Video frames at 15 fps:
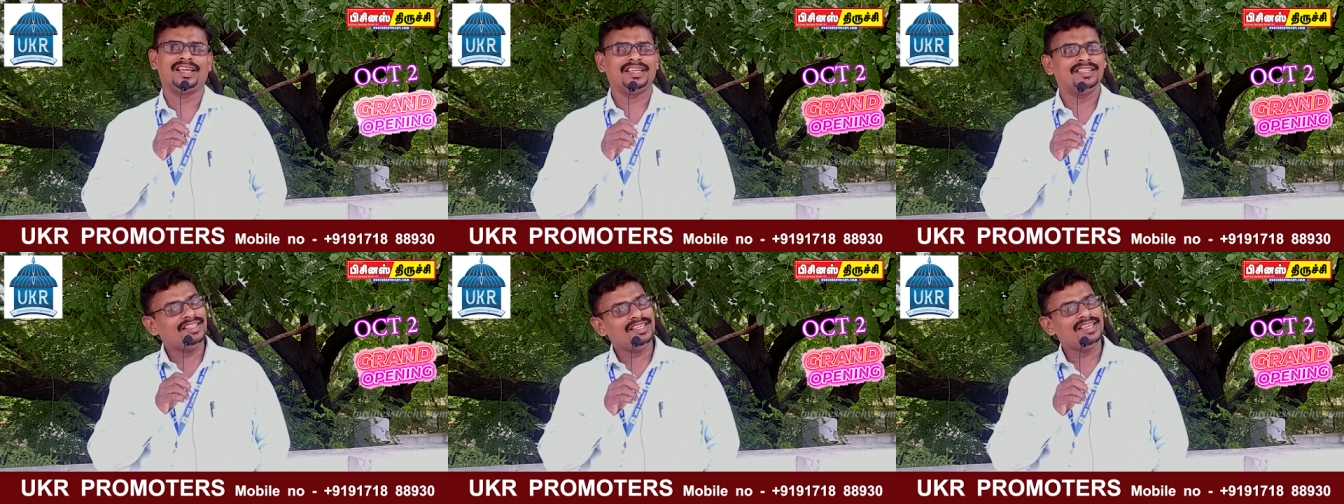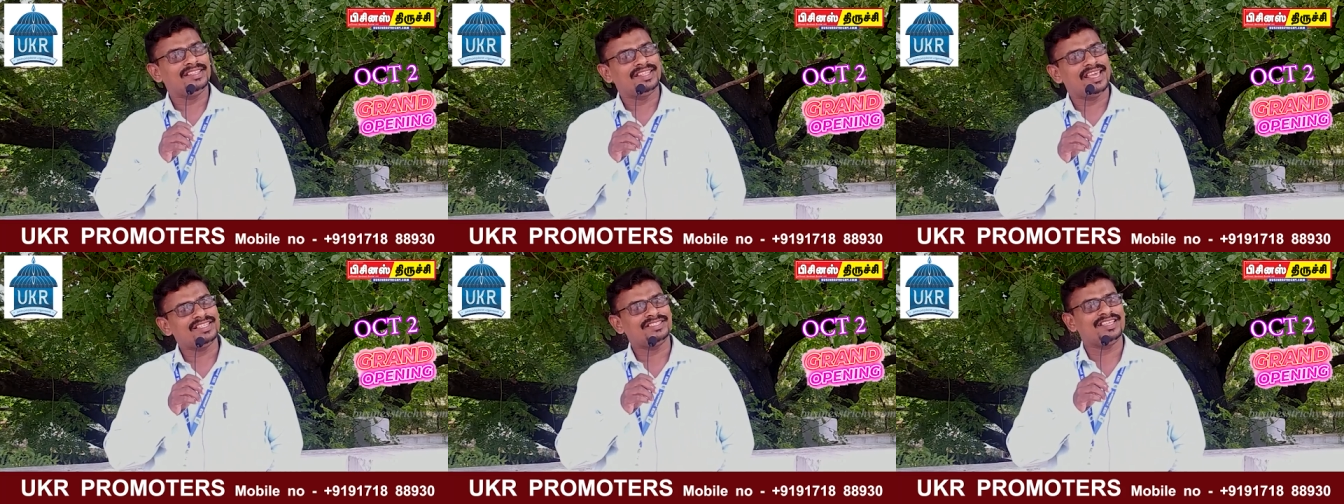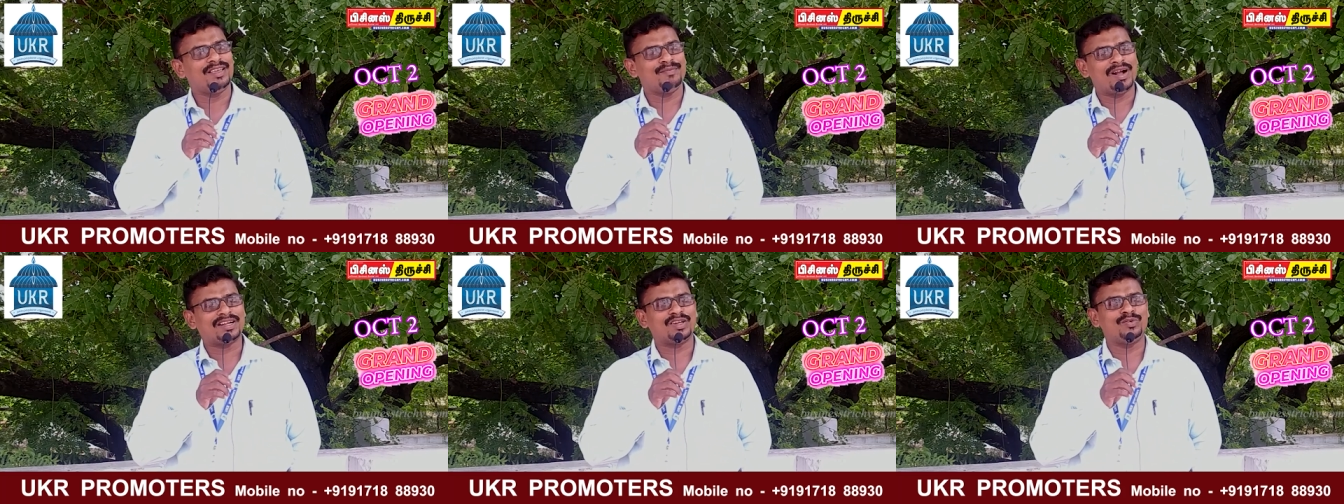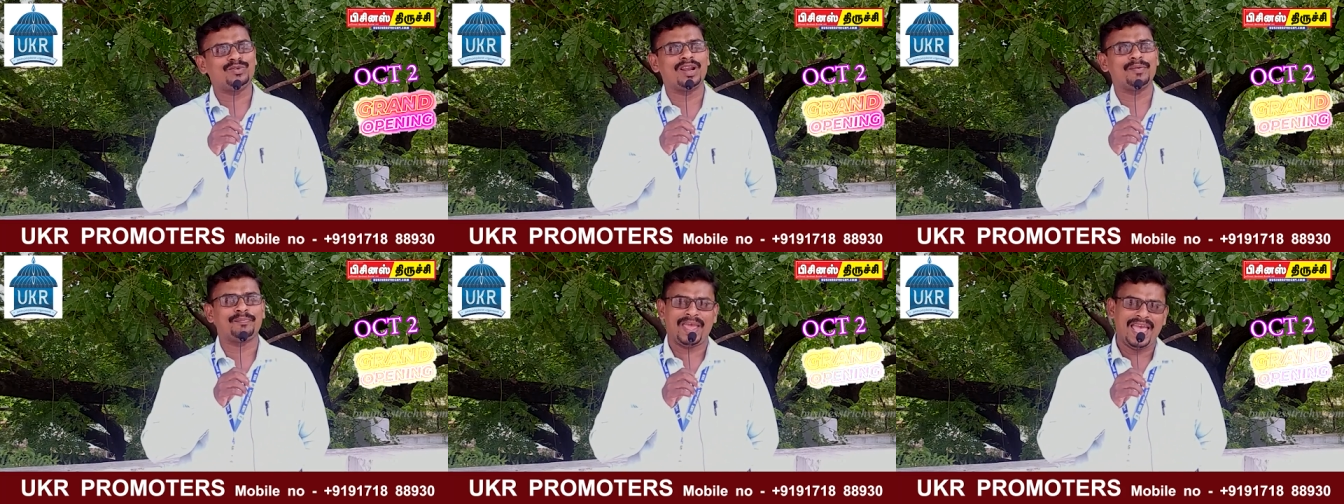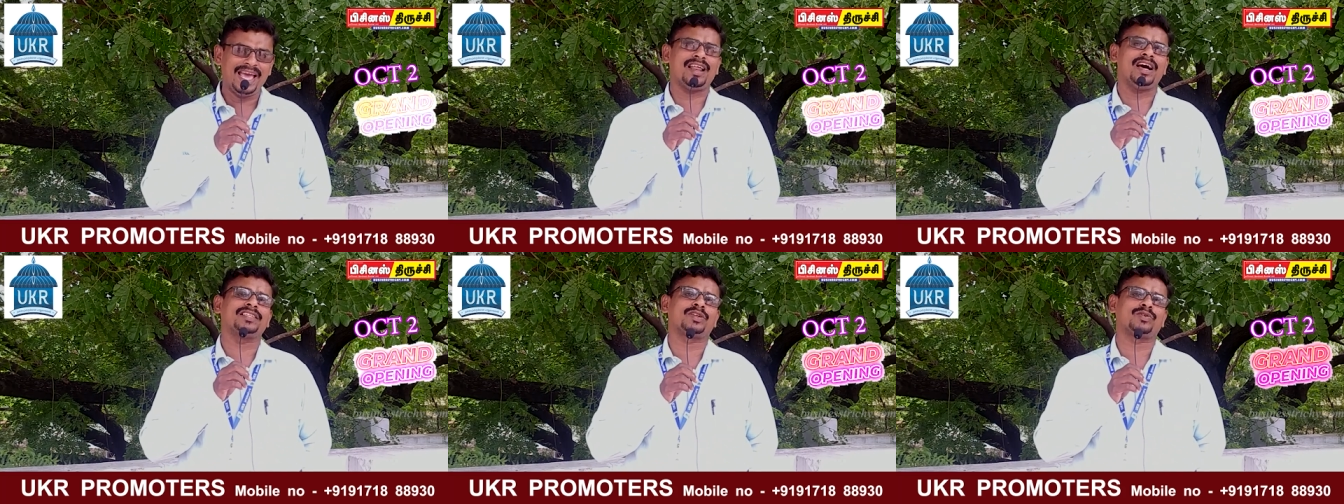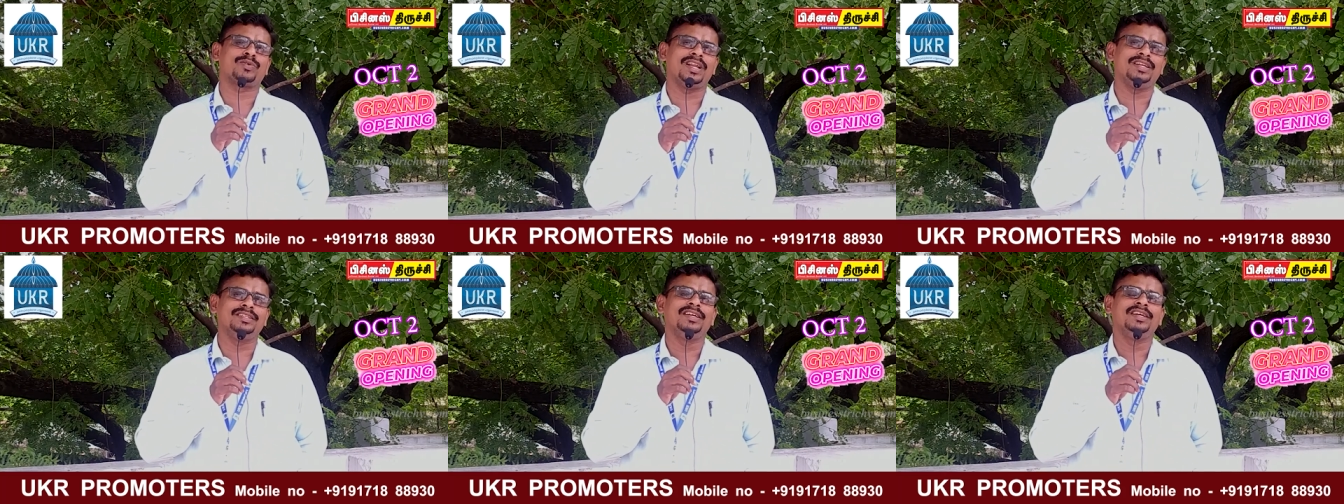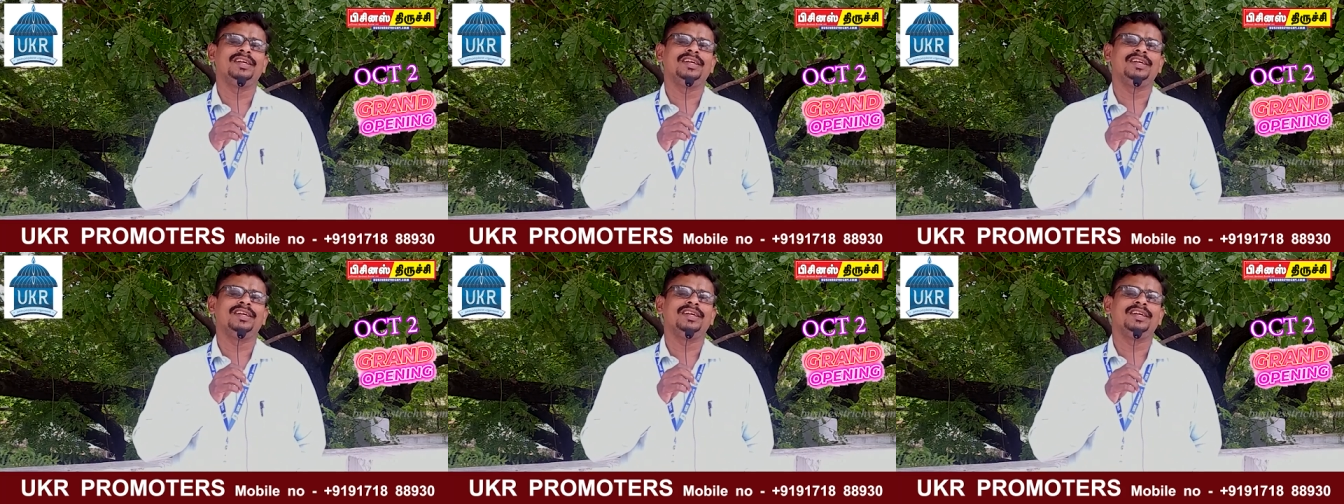இந்திய தேசிய மக்களுடன் பேராதரவுடன்